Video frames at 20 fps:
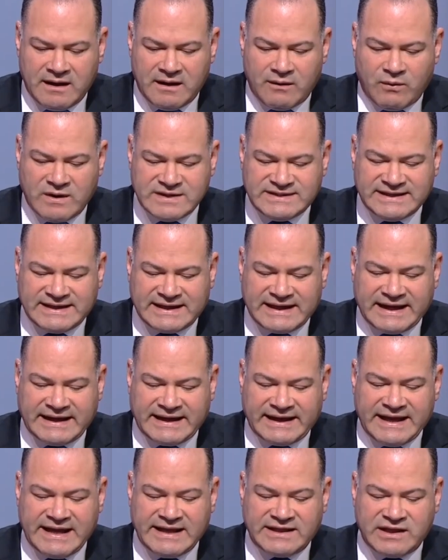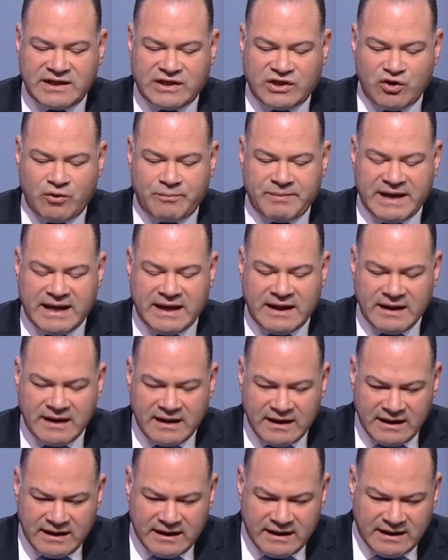آه، وزير خارجية إثيوبيا
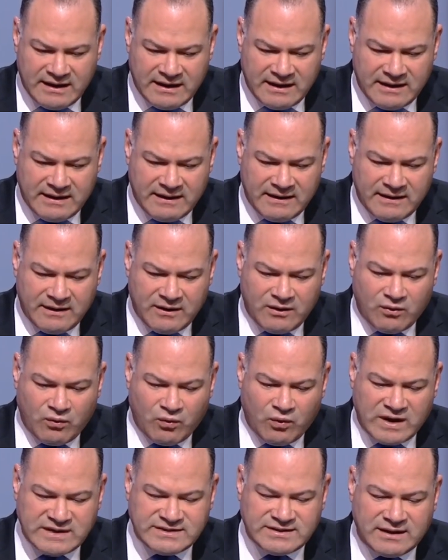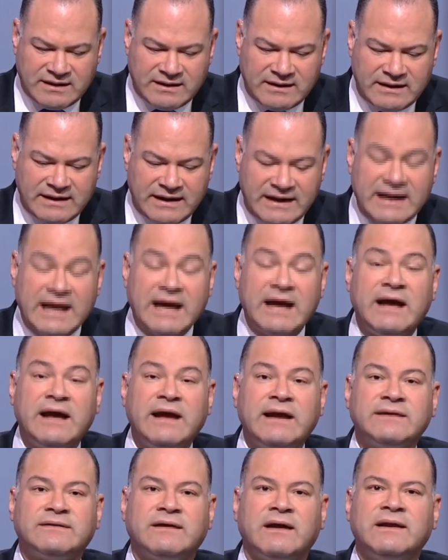آه، وصل
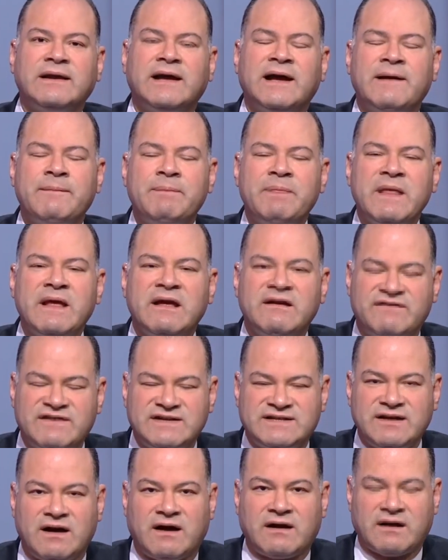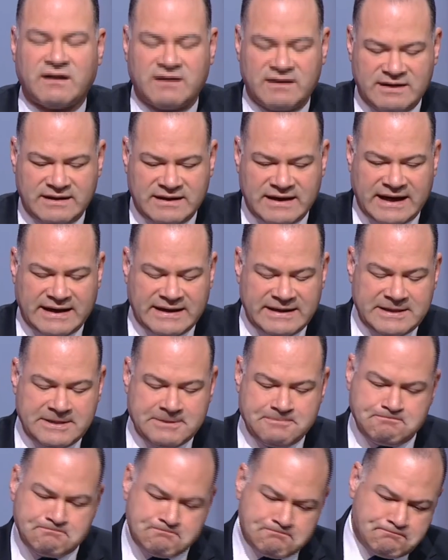إلى إيطاليا في زيارة
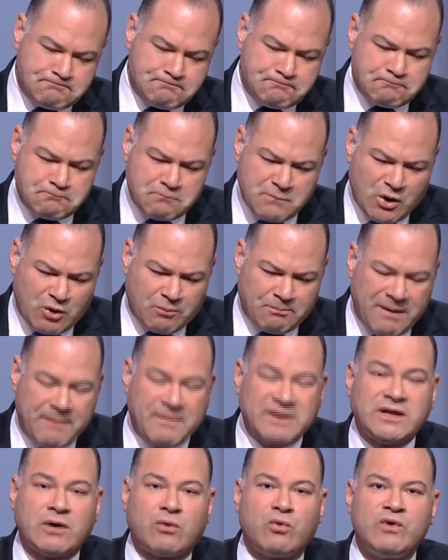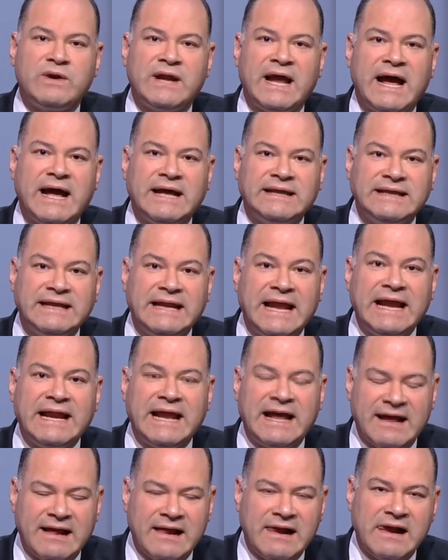يعني ربما تكون لها
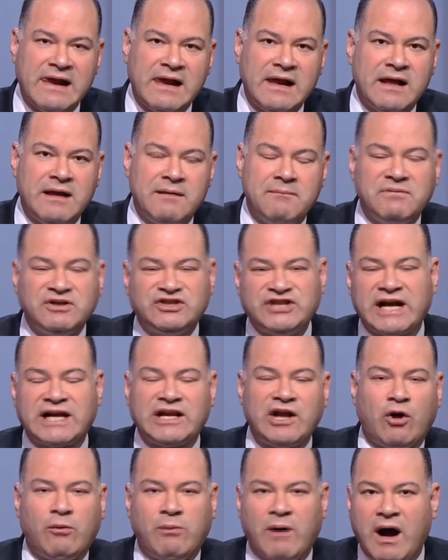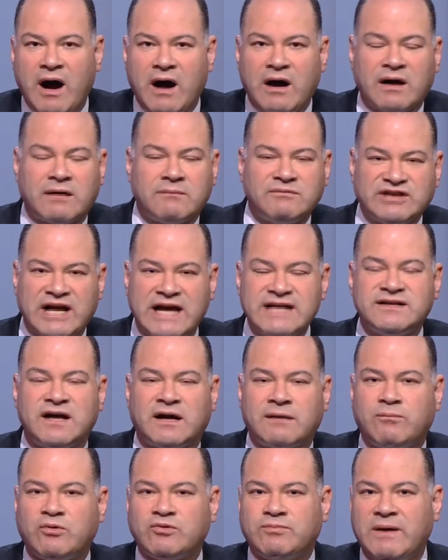دلالة بشكل أو بآخر مش عايز
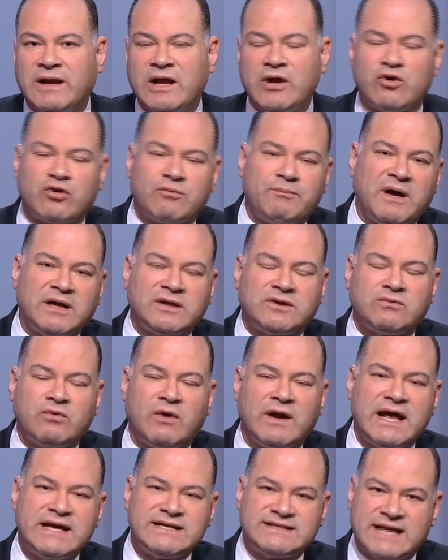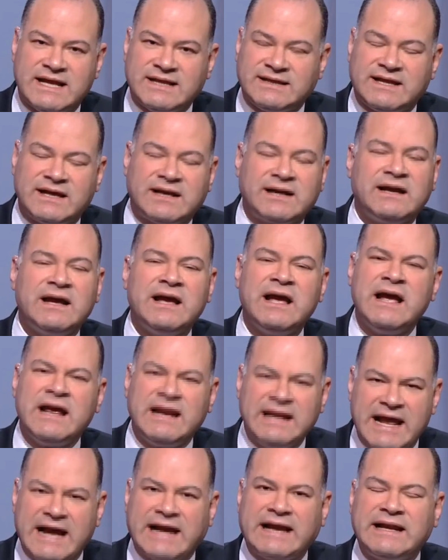أربط ما لا يربط ولا أستنتج
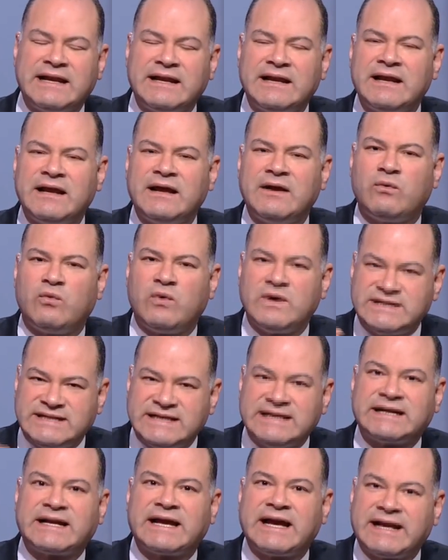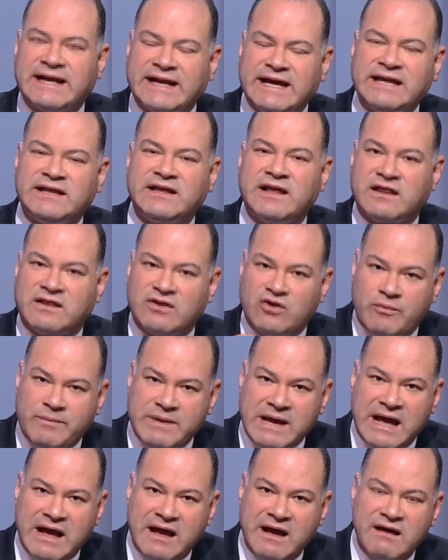لكن وزير خارجية
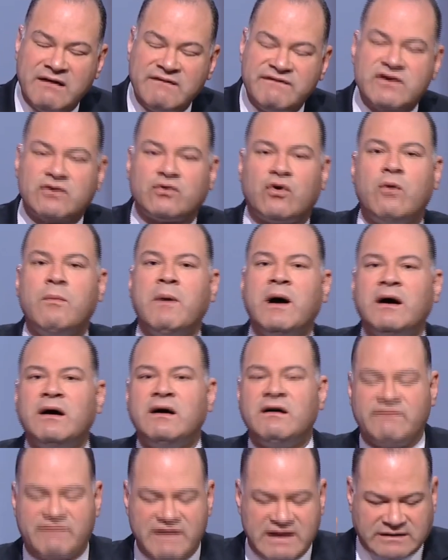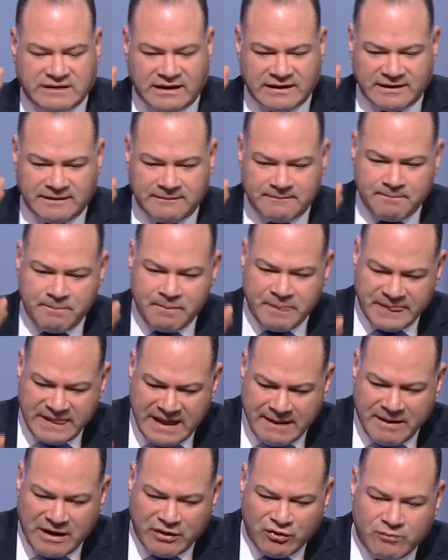إثيوبيا في روما في إيطاليا
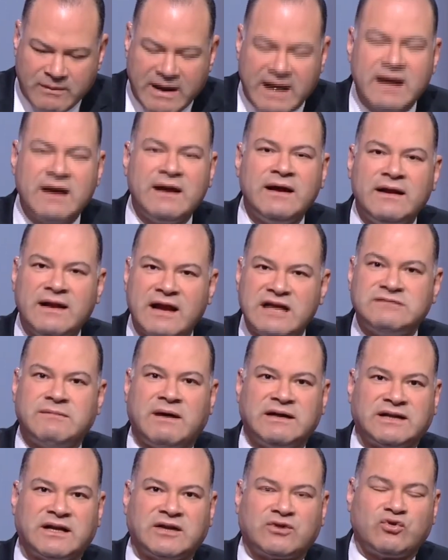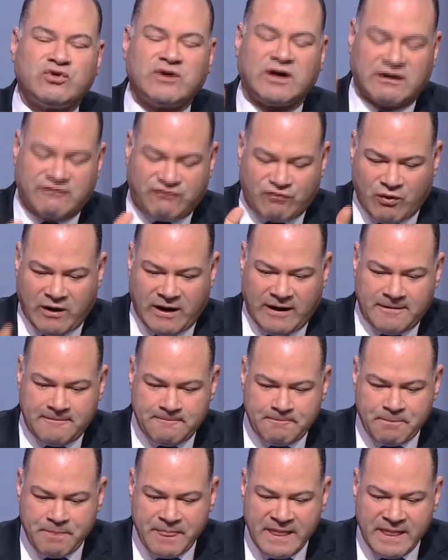ده معلومة لازم حضراتكم تعرفوها